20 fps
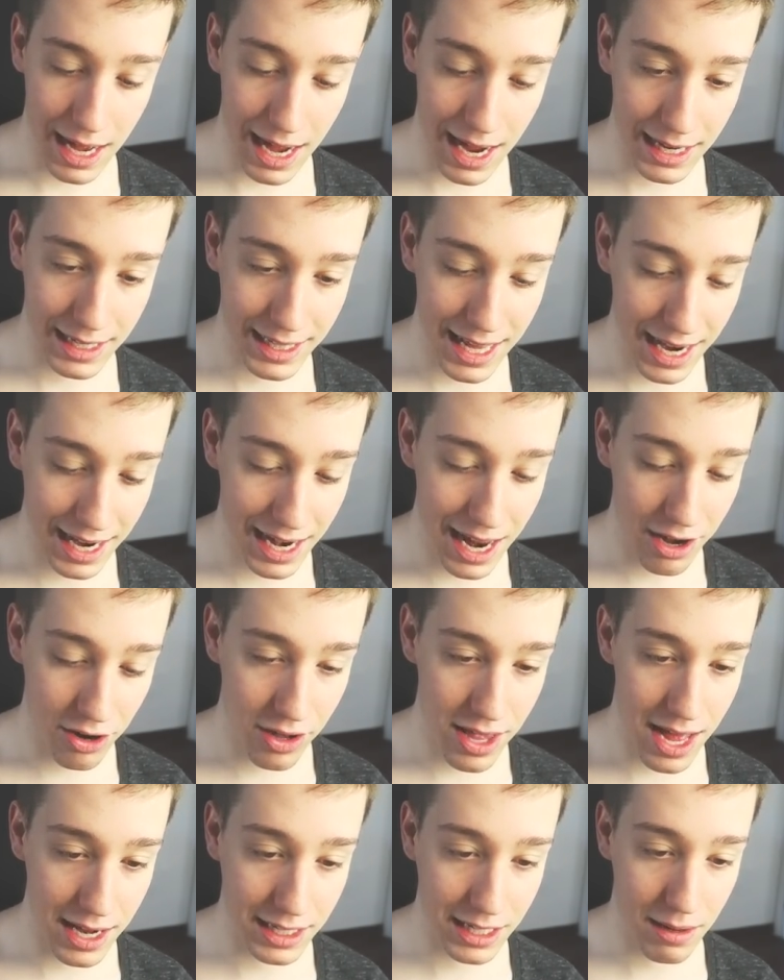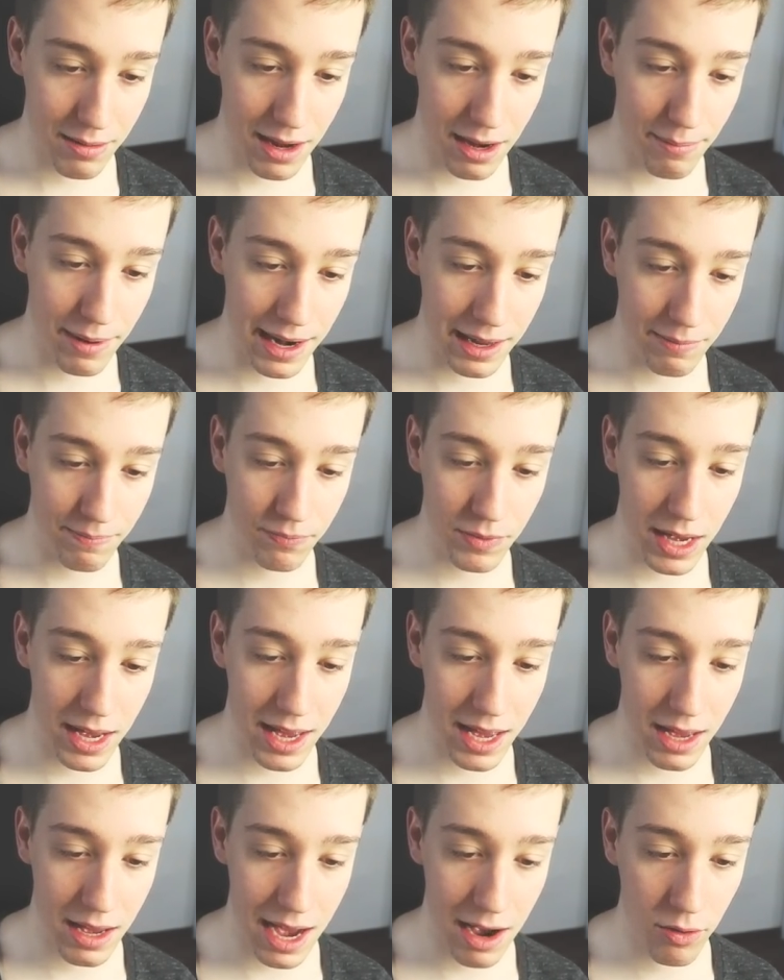Hasta en Clash Royale, chaval. Vale,
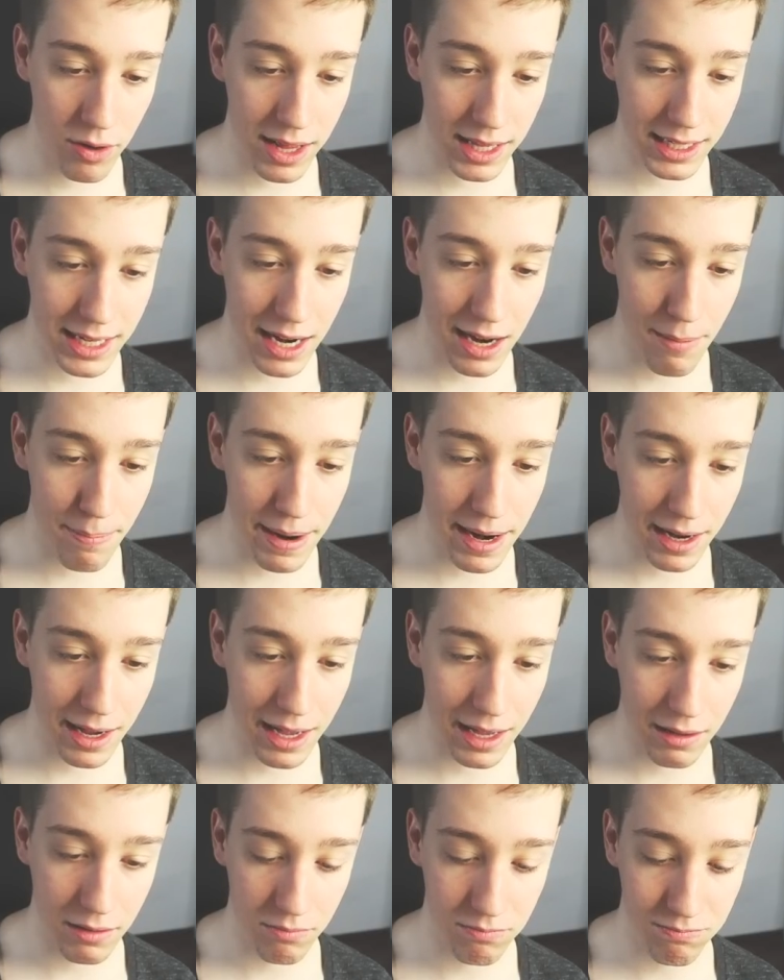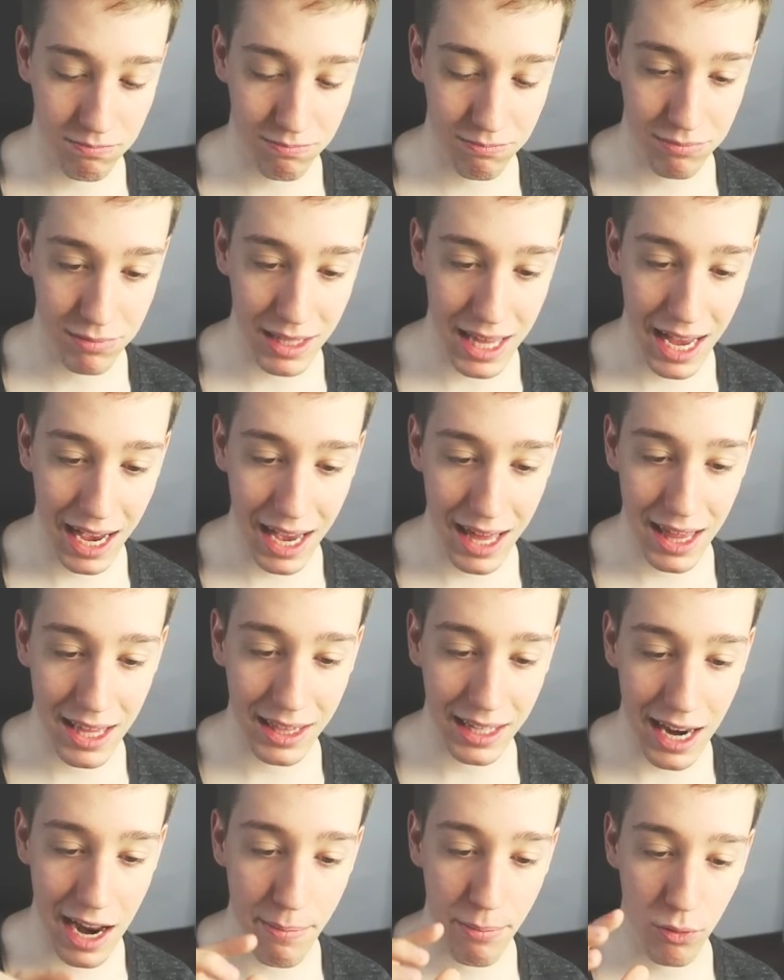eh, hago una descarga para que deje de
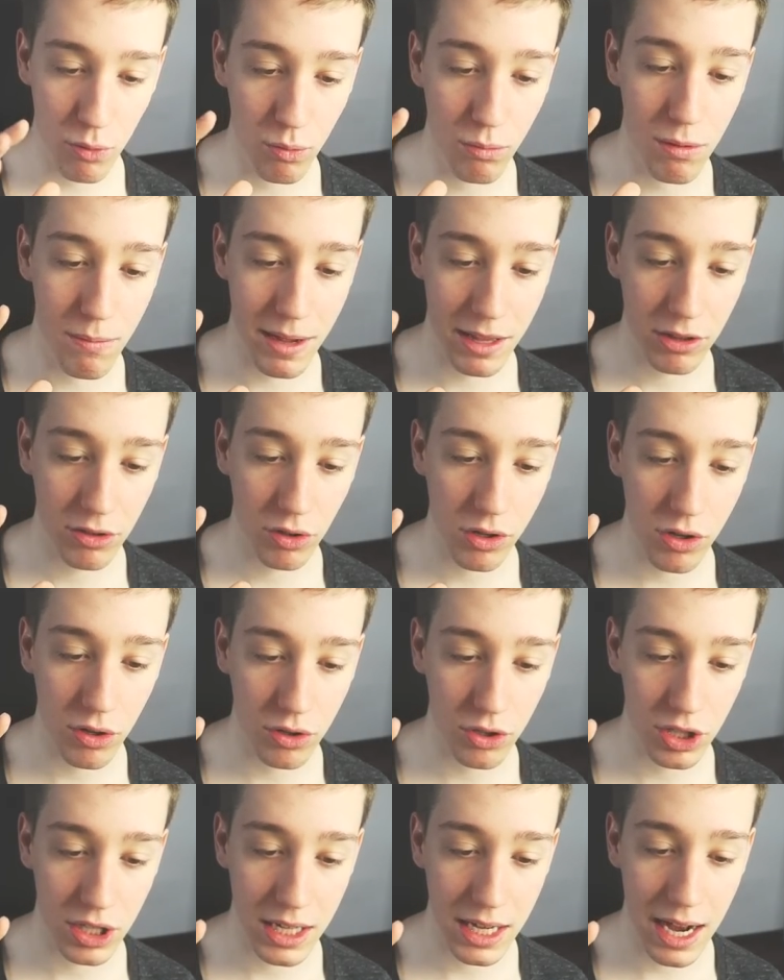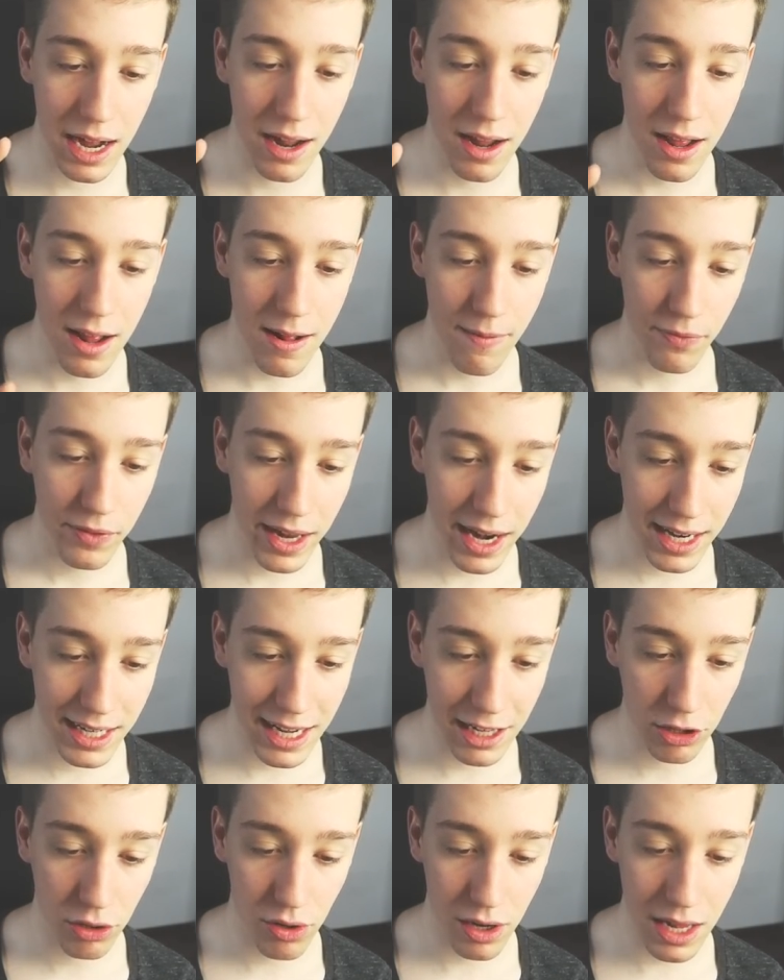tirar por un momento y consiga tirar
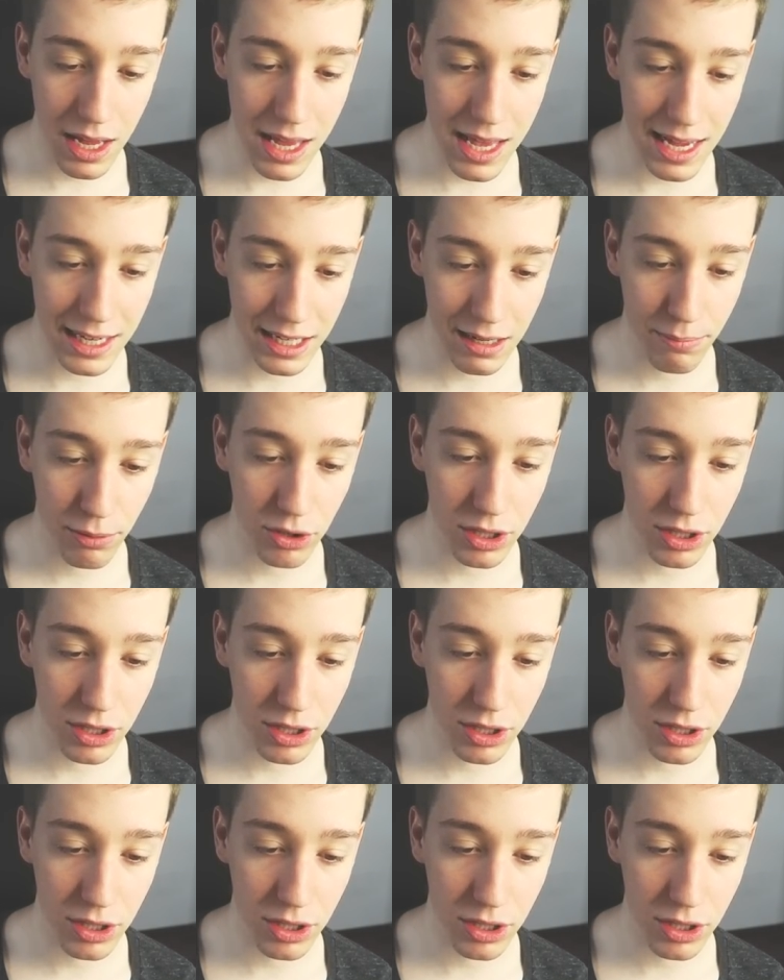esa torre y a ser